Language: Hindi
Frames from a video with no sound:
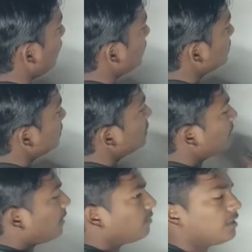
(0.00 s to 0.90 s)
आईसीजी
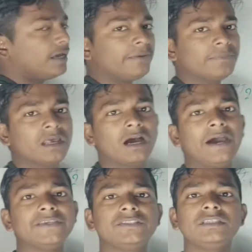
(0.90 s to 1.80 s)
क्या होता है
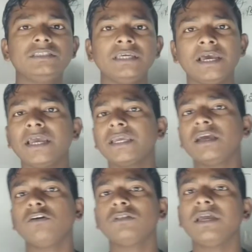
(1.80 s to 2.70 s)
आईसीजी यह क्या
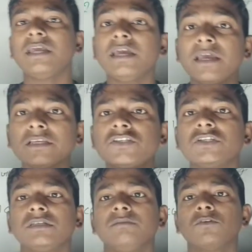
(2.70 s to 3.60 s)
होता है यह एक
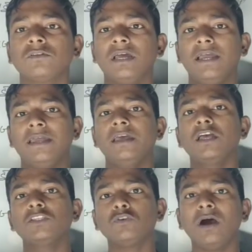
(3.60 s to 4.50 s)
सिस्टम होता है
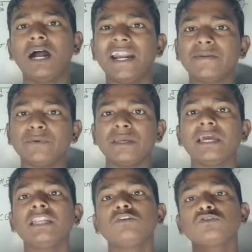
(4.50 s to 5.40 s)
जो
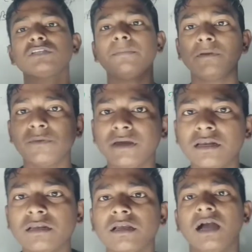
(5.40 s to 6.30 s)
हार्डवेयर या सॉफ्टवेयर
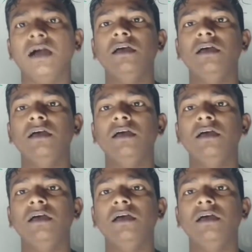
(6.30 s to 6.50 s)
का